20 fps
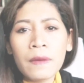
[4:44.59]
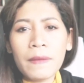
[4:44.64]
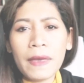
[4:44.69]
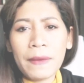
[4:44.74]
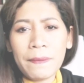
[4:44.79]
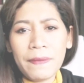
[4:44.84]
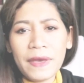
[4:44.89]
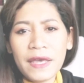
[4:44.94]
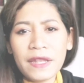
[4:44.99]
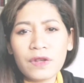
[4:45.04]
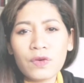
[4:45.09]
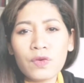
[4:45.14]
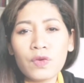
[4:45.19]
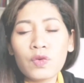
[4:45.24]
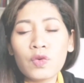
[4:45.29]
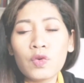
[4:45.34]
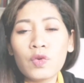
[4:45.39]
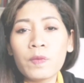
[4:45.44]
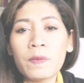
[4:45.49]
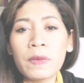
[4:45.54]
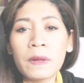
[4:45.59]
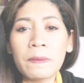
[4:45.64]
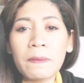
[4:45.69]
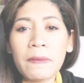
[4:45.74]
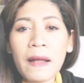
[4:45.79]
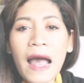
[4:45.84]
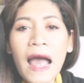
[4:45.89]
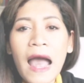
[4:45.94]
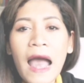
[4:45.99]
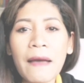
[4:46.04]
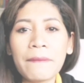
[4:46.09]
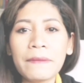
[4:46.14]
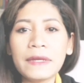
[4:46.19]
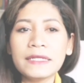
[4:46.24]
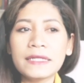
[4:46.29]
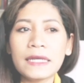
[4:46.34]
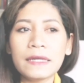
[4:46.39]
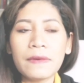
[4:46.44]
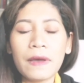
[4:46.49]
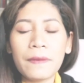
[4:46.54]
แบบเป็นงูงูปลาปา
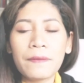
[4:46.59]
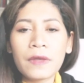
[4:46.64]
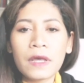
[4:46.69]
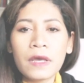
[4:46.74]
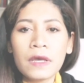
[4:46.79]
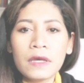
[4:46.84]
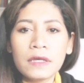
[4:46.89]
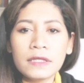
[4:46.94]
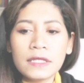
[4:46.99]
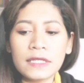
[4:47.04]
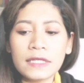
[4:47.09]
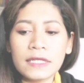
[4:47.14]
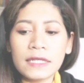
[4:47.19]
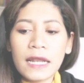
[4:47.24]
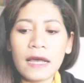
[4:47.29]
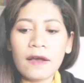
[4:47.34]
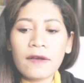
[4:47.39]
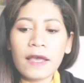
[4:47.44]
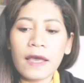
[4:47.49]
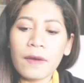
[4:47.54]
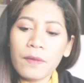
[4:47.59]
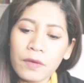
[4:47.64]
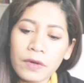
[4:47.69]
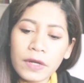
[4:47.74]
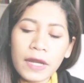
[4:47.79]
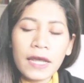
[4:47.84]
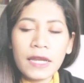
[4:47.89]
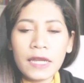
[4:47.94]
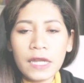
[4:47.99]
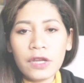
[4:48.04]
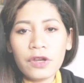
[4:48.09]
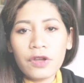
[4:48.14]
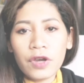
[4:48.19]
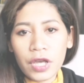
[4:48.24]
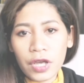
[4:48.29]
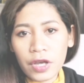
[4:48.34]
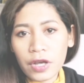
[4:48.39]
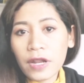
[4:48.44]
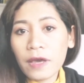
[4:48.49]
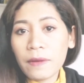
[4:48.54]
ไม่ใช่แบบจริงๆแล้วแค่พูดได้นิดหน่
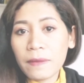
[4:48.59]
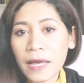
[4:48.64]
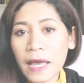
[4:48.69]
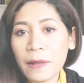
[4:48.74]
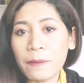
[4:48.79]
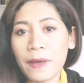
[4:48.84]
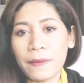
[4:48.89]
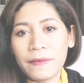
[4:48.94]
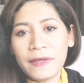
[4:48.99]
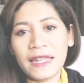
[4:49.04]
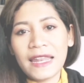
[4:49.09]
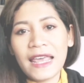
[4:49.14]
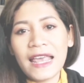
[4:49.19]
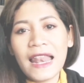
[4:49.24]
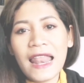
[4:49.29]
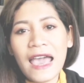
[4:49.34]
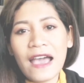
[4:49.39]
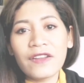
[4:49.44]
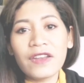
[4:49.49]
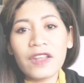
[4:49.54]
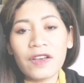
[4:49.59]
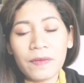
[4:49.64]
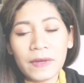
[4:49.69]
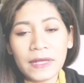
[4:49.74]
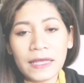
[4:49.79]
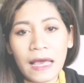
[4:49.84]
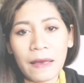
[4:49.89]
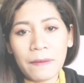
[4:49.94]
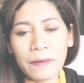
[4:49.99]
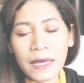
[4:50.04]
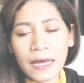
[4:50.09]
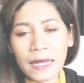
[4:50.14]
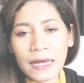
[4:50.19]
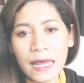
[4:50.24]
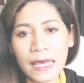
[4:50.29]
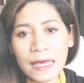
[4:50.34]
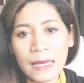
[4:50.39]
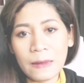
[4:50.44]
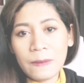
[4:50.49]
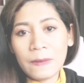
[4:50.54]
อยก็ทำงานแบบนี้ได้แล้ว เดี๋ยวมาตามกัน
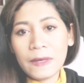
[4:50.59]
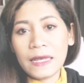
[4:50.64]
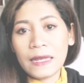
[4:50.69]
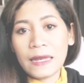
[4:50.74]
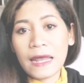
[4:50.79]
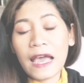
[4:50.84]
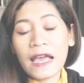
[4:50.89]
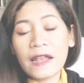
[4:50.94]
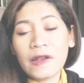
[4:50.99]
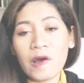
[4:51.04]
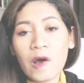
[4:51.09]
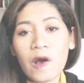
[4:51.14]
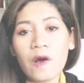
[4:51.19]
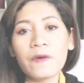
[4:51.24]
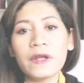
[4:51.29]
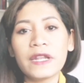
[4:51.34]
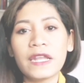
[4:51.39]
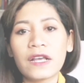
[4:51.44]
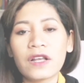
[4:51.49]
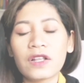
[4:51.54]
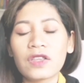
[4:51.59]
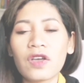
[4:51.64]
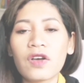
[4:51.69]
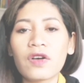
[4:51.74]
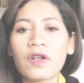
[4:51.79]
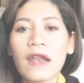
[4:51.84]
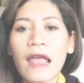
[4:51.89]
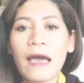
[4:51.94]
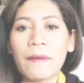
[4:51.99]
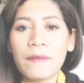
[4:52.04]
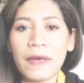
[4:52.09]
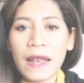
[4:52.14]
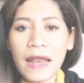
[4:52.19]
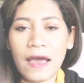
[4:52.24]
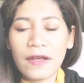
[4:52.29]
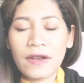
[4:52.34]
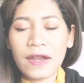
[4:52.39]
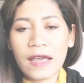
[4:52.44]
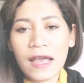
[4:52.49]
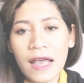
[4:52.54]
ใน EP หน้าเนาะวันนี้ก็ต้องลาไป
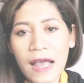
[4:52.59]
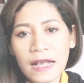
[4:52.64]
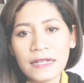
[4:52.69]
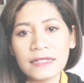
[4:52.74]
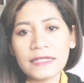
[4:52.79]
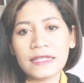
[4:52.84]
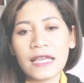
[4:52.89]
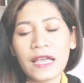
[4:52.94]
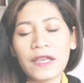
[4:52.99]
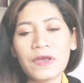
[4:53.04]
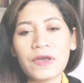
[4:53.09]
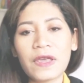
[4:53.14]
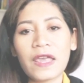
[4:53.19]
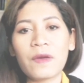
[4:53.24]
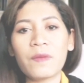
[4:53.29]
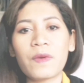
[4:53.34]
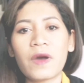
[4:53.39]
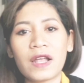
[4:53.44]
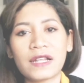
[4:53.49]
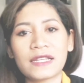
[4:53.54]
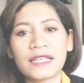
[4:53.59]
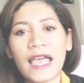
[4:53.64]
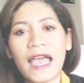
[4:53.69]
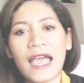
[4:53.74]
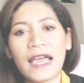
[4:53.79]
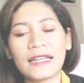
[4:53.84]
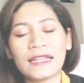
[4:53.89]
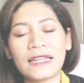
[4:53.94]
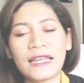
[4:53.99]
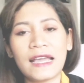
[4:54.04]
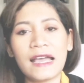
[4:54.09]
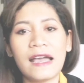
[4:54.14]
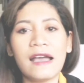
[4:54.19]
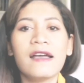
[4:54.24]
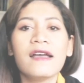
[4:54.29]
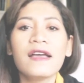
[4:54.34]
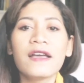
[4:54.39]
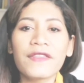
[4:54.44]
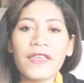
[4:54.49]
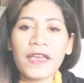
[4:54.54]
แล้วนะคะ Style UK Podcast นะคะ
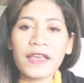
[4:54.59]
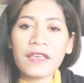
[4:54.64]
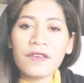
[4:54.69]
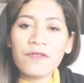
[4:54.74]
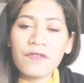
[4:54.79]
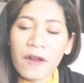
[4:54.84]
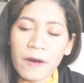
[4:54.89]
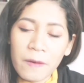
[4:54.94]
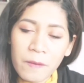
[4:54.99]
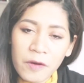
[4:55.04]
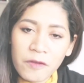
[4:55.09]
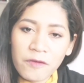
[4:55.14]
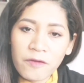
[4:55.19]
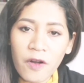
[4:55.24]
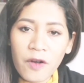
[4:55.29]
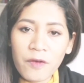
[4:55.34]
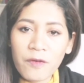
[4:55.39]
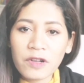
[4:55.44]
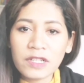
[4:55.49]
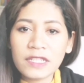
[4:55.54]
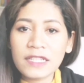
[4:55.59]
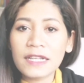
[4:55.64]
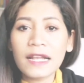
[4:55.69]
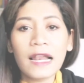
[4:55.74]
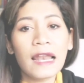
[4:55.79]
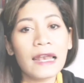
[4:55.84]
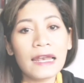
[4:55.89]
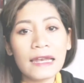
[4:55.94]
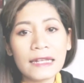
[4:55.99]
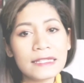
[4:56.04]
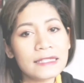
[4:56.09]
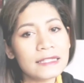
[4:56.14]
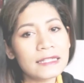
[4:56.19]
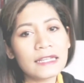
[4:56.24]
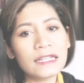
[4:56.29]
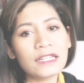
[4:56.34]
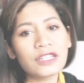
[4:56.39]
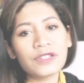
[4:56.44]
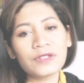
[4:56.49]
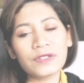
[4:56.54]
Thank you very much for watching or listening
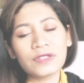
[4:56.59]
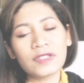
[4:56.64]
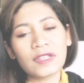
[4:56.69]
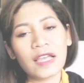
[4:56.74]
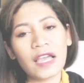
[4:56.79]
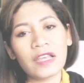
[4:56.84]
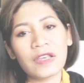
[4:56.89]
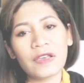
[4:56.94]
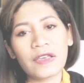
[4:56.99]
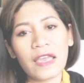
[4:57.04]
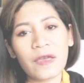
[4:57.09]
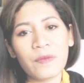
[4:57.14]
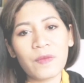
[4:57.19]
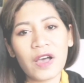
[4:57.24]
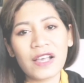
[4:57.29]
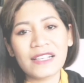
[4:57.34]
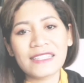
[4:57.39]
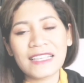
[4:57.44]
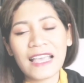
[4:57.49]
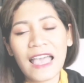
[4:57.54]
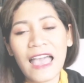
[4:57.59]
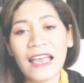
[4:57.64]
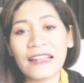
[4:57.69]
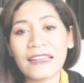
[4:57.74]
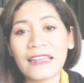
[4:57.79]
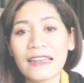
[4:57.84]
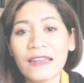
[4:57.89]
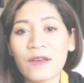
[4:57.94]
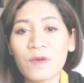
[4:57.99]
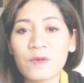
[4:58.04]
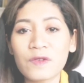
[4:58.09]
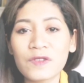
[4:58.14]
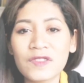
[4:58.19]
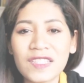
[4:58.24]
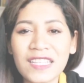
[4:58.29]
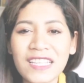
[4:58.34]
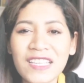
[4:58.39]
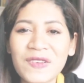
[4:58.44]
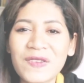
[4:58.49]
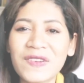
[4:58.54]
listening to Star UK Podcast and I will
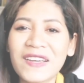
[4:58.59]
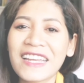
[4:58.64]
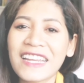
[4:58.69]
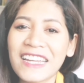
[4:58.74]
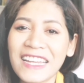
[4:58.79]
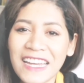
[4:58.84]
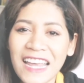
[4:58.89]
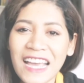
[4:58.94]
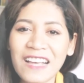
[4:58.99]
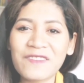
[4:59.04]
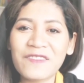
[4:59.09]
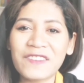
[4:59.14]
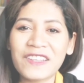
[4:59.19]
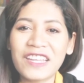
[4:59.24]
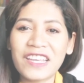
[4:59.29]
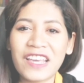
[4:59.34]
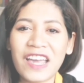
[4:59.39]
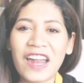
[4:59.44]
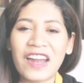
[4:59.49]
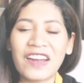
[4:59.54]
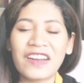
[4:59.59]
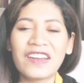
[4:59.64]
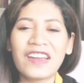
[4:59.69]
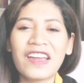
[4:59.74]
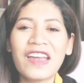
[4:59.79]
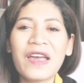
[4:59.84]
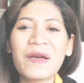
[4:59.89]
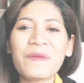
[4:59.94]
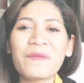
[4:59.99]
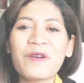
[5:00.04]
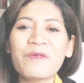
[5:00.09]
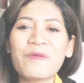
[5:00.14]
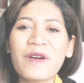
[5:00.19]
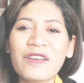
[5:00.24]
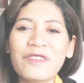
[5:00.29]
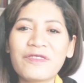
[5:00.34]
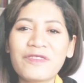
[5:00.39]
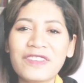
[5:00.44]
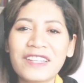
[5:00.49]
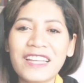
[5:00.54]
see you in the next video. Bye
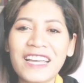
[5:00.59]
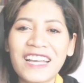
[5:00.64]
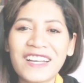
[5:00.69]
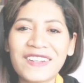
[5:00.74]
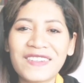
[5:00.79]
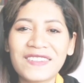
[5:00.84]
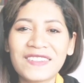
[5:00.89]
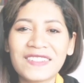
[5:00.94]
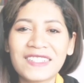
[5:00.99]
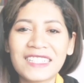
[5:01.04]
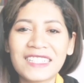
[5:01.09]
bye for now.